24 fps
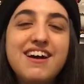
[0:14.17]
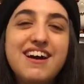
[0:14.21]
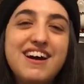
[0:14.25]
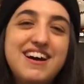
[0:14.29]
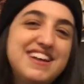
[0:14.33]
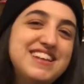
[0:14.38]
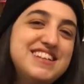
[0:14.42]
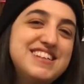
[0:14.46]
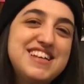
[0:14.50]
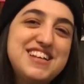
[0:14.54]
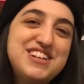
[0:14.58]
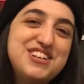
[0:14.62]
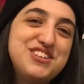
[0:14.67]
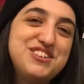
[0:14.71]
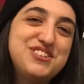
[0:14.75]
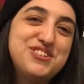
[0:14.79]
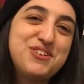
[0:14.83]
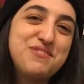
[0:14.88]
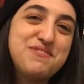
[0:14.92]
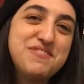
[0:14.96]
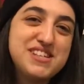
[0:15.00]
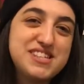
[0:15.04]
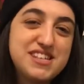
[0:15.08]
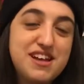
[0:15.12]
Antes da
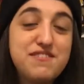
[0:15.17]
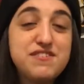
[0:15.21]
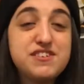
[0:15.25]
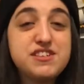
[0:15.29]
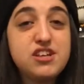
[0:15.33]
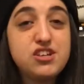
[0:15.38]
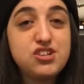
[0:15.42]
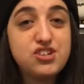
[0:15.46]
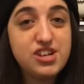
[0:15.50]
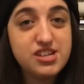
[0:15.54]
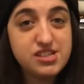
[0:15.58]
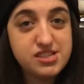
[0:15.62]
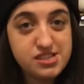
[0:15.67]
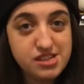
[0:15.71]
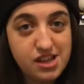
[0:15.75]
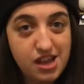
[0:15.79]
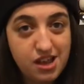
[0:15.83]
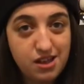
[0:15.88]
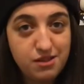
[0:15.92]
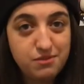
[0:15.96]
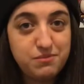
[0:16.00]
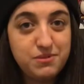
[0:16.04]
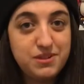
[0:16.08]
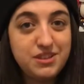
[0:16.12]
gente começar, você já
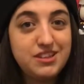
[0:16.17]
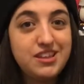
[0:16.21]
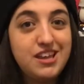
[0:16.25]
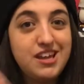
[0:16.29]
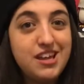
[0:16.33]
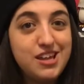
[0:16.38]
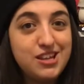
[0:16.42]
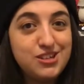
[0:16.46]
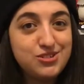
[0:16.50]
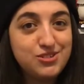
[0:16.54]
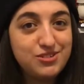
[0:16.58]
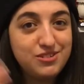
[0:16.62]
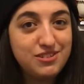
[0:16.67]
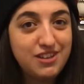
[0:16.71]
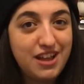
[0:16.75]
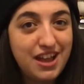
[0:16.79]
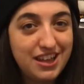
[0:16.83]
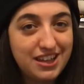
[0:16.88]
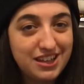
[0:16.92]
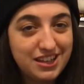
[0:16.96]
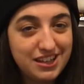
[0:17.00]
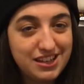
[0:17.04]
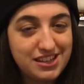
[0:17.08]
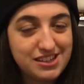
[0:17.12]
sabe, deixa o
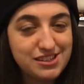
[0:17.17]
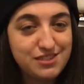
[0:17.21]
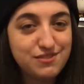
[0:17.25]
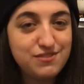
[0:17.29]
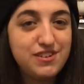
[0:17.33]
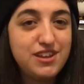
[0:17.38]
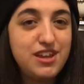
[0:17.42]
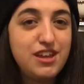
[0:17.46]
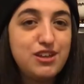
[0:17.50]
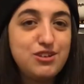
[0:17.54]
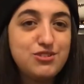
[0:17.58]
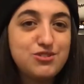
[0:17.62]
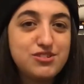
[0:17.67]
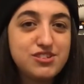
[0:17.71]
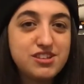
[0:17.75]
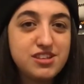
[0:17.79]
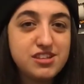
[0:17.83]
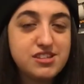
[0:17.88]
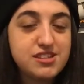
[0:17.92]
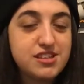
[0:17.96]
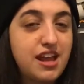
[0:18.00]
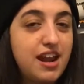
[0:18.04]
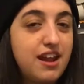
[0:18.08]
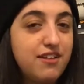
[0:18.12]
like nesse vídeo,
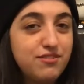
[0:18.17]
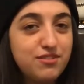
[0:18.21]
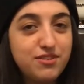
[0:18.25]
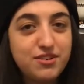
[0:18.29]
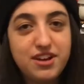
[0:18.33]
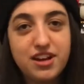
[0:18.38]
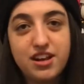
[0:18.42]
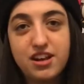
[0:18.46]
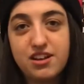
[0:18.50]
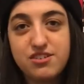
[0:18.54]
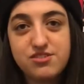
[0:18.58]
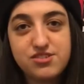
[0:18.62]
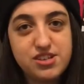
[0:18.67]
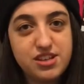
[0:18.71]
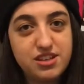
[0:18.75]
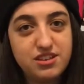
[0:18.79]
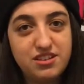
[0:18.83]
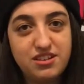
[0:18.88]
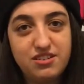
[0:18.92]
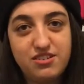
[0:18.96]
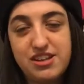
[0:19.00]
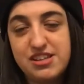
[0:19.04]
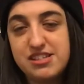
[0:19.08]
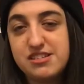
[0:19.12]
se inscreve no canal se
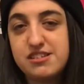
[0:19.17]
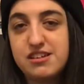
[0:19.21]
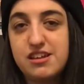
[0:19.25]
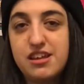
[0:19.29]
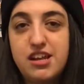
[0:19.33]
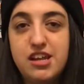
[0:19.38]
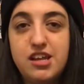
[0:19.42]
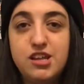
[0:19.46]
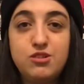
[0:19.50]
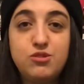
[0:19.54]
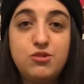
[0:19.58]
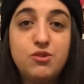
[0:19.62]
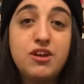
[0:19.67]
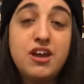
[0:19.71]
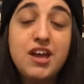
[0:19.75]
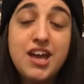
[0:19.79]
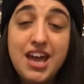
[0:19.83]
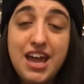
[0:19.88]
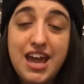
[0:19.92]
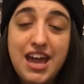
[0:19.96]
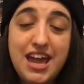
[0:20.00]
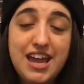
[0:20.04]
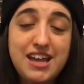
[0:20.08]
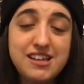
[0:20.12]
ainda não é inscrito.
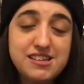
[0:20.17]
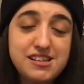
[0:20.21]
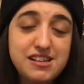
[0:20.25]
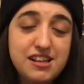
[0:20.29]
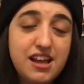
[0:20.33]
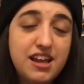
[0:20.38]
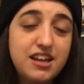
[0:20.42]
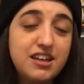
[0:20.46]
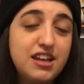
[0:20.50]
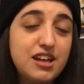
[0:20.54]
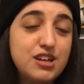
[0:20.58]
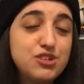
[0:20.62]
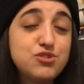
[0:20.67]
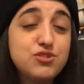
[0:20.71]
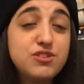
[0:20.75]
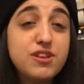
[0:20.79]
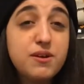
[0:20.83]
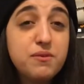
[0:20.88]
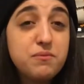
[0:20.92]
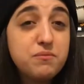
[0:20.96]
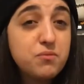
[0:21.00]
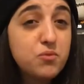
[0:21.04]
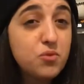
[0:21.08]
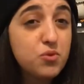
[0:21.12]
Esse like
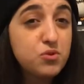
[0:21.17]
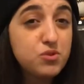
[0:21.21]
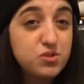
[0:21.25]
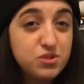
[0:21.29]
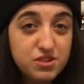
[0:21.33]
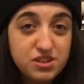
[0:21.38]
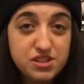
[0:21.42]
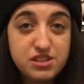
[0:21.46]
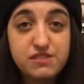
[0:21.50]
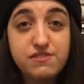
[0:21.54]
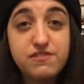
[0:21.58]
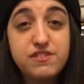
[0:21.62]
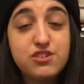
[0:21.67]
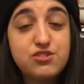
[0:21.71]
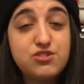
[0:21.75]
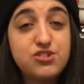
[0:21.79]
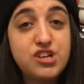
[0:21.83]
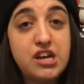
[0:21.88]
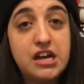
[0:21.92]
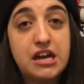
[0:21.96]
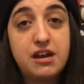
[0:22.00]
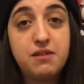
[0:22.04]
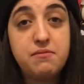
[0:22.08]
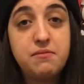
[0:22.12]
ajuda muito esse vídeo
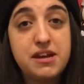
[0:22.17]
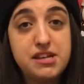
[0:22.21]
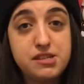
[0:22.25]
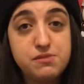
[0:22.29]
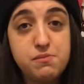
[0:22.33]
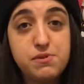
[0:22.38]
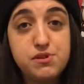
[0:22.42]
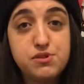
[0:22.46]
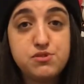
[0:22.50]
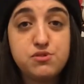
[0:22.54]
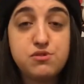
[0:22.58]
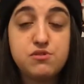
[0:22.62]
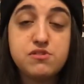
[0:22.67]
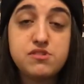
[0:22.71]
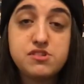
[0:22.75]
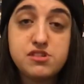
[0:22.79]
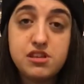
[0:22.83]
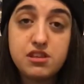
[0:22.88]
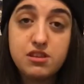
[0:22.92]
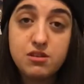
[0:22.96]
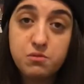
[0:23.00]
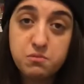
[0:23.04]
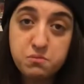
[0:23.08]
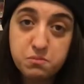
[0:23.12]
chegar a mais pessoas,
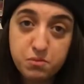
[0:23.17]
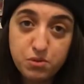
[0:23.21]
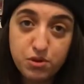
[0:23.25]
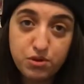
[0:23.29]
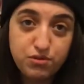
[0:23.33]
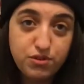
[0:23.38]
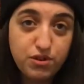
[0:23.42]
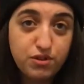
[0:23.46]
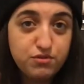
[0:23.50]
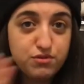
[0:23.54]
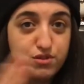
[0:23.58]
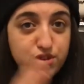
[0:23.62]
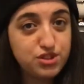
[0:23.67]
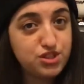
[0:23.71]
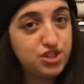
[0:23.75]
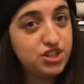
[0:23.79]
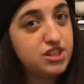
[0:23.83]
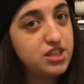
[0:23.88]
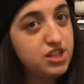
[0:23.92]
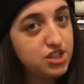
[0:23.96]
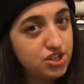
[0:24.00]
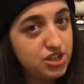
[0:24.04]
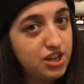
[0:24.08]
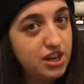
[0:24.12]
então por favor
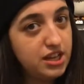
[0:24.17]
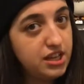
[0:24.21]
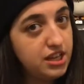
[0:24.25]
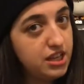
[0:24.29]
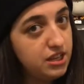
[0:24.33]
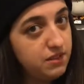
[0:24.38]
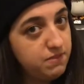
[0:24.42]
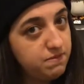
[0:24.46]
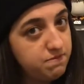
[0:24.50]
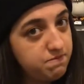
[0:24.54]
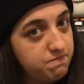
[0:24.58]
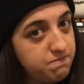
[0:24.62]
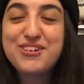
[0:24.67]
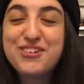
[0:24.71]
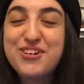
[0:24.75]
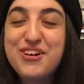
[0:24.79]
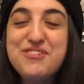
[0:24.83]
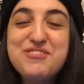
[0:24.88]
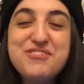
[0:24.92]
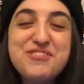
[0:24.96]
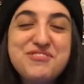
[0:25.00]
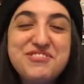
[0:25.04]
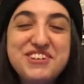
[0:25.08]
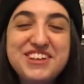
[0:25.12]
já deixa ele aqui.
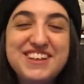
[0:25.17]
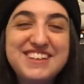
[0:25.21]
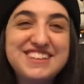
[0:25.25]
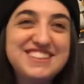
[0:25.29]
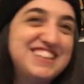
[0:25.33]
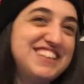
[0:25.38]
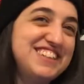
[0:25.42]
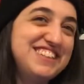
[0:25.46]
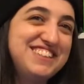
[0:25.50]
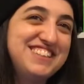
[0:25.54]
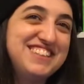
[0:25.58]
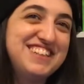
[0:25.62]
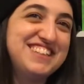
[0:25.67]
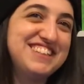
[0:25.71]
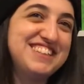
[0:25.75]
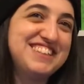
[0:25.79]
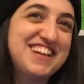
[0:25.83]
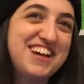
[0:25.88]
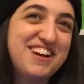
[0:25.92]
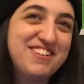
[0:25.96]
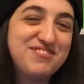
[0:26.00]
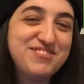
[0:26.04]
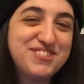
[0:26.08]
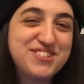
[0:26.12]
Como muita gente já
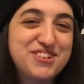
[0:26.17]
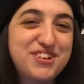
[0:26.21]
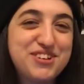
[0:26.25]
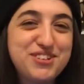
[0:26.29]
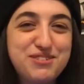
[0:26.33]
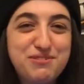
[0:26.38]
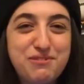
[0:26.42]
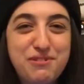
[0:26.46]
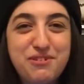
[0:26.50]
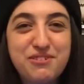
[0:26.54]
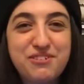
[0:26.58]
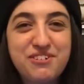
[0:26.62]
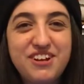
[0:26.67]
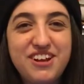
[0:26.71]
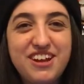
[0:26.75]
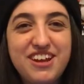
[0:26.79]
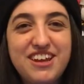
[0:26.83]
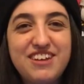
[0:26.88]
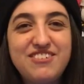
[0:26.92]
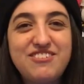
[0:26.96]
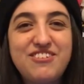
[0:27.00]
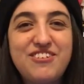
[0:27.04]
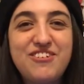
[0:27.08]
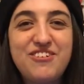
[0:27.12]
sabe, Scott
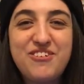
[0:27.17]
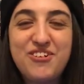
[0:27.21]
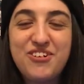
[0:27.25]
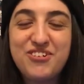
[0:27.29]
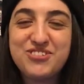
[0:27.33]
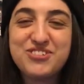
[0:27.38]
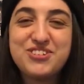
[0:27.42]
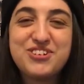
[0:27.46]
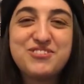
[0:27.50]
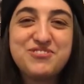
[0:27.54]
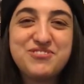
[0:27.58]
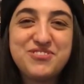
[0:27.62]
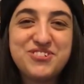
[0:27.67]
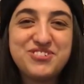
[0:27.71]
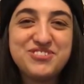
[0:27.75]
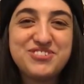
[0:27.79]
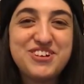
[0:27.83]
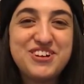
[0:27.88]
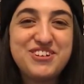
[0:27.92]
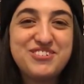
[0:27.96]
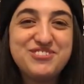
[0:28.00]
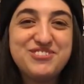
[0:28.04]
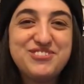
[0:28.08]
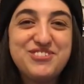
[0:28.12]
Pilgrim Contra o
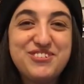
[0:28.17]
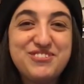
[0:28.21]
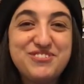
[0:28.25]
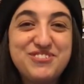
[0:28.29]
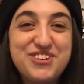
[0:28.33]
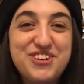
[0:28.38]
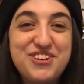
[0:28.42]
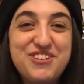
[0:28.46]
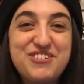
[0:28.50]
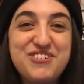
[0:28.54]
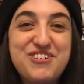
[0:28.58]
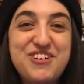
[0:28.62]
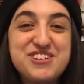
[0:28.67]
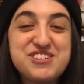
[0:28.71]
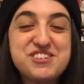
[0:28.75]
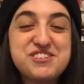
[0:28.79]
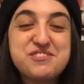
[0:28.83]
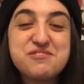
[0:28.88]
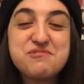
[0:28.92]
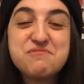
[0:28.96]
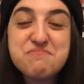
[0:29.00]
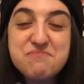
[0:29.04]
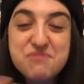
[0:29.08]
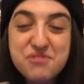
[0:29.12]
Mundo é um filme que eu
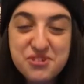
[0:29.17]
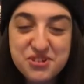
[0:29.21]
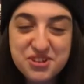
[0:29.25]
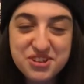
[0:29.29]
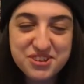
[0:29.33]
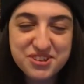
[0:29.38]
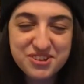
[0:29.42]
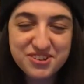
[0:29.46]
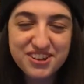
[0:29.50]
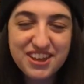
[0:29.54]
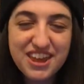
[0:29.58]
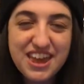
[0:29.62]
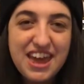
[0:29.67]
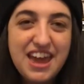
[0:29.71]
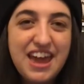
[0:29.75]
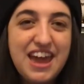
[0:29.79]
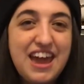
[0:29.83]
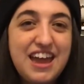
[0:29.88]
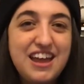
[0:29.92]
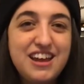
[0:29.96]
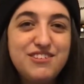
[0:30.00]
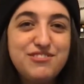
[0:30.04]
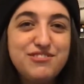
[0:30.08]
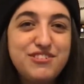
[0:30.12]
gosto muito.
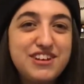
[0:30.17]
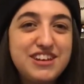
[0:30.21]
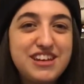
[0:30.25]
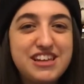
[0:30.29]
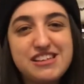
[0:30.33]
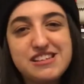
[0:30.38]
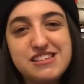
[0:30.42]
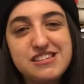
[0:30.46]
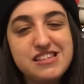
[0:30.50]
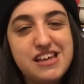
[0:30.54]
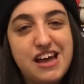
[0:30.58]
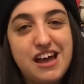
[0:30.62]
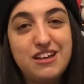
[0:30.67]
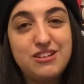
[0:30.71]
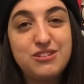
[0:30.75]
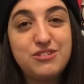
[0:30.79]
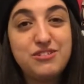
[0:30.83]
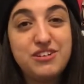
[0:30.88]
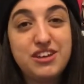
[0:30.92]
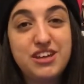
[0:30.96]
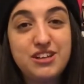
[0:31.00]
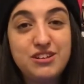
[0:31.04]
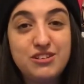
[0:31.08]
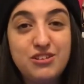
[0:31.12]
Ele foi
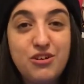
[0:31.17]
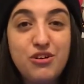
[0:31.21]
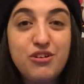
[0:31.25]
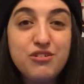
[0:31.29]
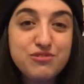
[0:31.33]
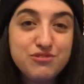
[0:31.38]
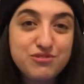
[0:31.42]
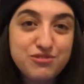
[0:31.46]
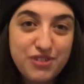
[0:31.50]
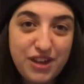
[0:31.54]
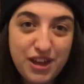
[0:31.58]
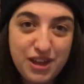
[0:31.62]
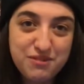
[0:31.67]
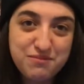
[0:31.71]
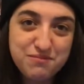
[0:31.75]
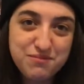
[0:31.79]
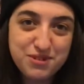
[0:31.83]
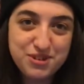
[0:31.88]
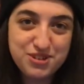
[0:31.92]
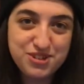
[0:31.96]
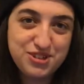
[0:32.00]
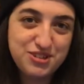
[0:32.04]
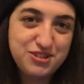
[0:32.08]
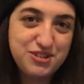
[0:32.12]
lançado em
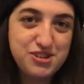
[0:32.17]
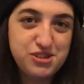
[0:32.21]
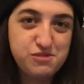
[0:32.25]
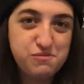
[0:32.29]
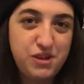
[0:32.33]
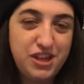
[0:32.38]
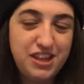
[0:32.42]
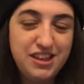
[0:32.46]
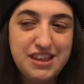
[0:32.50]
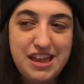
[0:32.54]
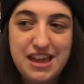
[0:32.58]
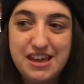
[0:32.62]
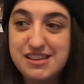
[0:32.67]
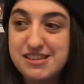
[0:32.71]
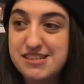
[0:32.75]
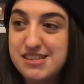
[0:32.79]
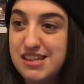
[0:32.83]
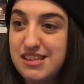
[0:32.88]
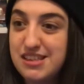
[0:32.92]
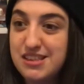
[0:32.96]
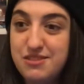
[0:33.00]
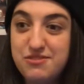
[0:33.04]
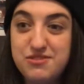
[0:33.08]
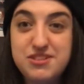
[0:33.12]
novembro de 2010,
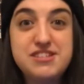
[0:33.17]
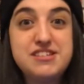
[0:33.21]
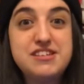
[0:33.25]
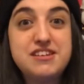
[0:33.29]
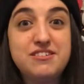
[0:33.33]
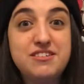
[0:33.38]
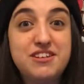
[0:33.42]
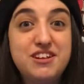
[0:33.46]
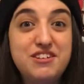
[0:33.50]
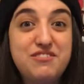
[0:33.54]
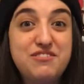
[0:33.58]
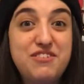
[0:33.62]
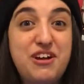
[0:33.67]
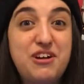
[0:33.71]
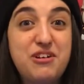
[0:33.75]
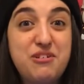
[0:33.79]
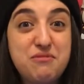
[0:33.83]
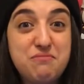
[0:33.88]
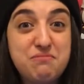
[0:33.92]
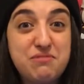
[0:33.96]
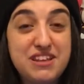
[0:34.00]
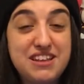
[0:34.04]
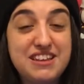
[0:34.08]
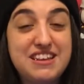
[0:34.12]
então esse ano ele vai
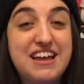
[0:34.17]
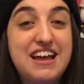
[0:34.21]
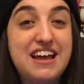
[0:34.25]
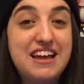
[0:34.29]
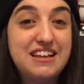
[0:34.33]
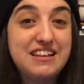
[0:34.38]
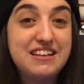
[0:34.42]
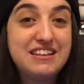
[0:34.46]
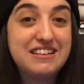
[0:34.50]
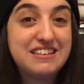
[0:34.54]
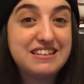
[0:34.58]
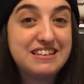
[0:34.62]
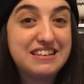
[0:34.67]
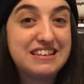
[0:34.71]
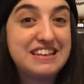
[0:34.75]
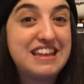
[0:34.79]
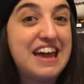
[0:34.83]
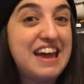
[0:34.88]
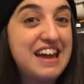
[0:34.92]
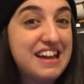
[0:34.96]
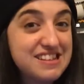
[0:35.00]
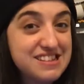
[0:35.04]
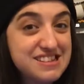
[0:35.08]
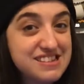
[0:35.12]
completar
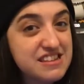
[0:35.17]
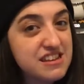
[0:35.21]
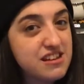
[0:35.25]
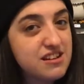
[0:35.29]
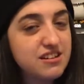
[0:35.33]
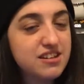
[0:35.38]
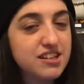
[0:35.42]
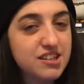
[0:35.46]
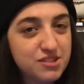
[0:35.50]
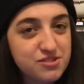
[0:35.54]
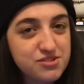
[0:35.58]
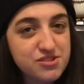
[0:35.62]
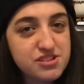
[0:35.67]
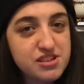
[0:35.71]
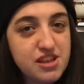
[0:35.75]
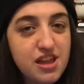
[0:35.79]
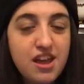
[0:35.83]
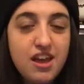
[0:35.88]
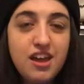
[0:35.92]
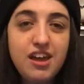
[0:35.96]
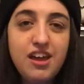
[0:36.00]
10 anos.